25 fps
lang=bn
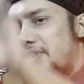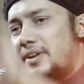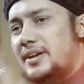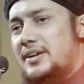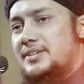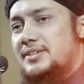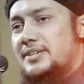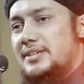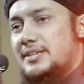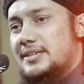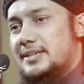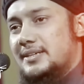করে
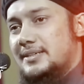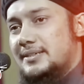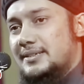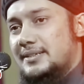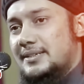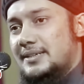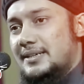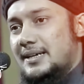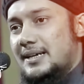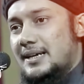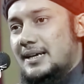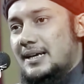ফেলেন নিজেকে
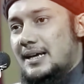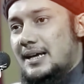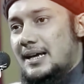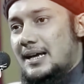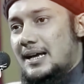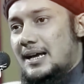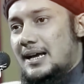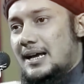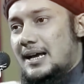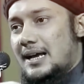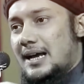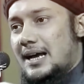
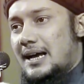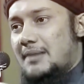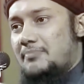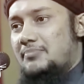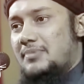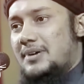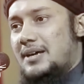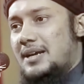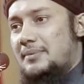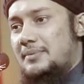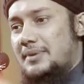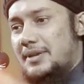
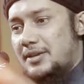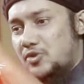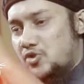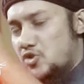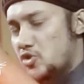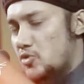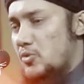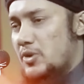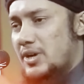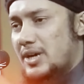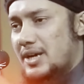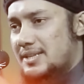আপনার
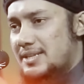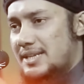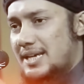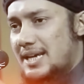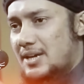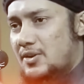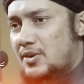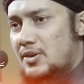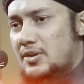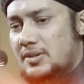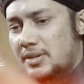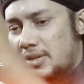সময় আছে
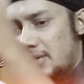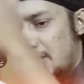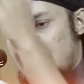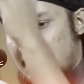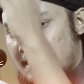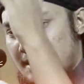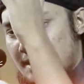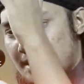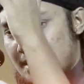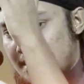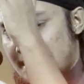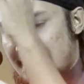এখন
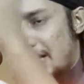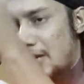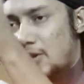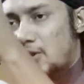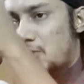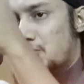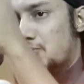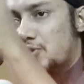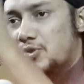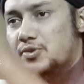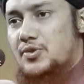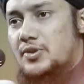
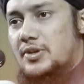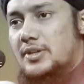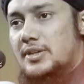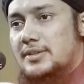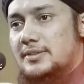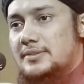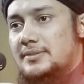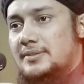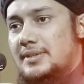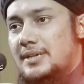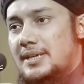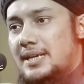জ্ঞান অর্জন
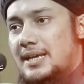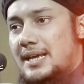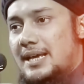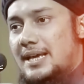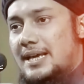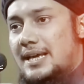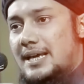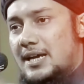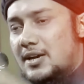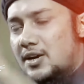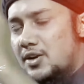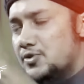করেন
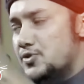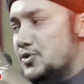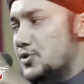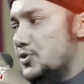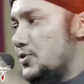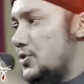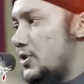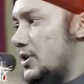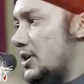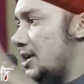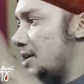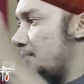জ্ঞান
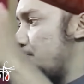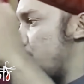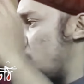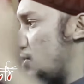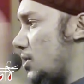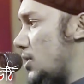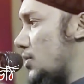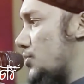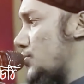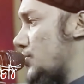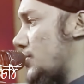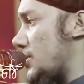অর্জন করেন
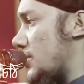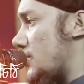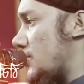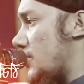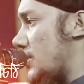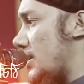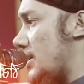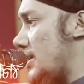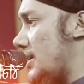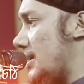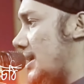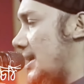পড়াশোনা
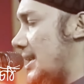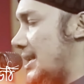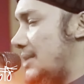করেন